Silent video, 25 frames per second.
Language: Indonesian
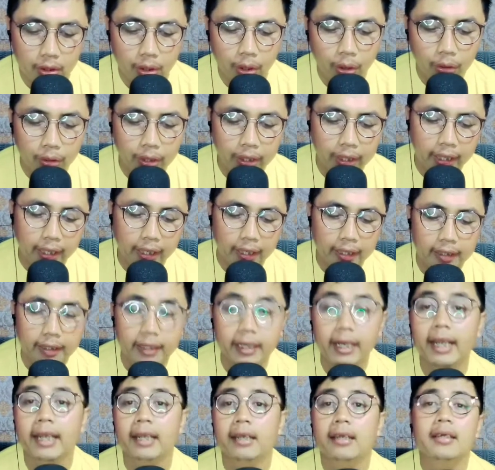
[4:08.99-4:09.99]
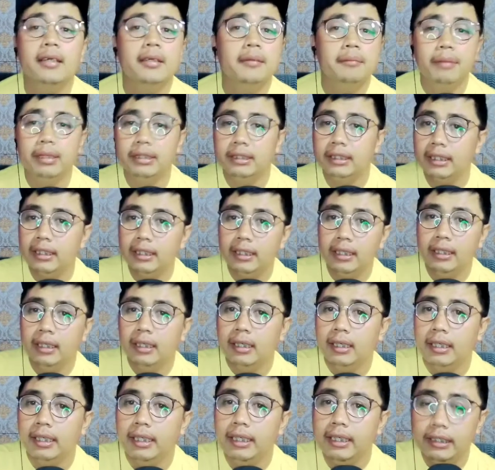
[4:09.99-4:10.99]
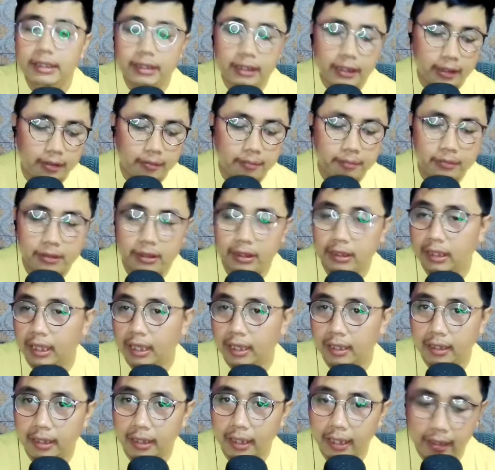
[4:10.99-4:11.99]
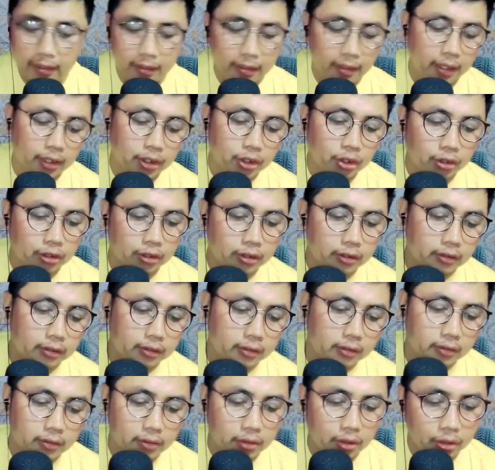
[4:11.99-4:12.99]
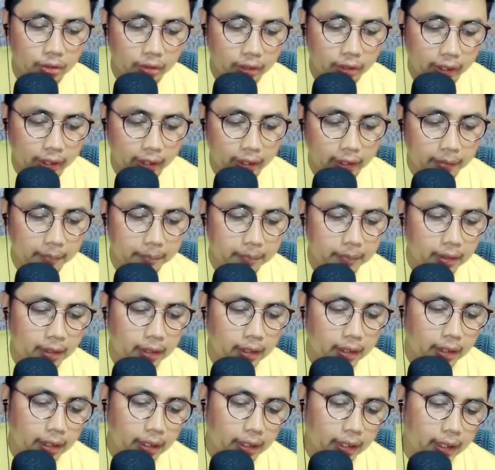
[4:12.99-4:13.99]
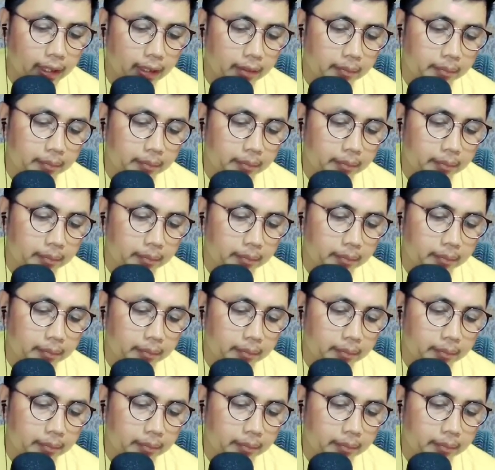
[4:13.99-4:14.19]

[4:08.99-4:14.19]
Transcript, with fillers: oke okay, next masih easy masih tah next lanjut oke okay, ada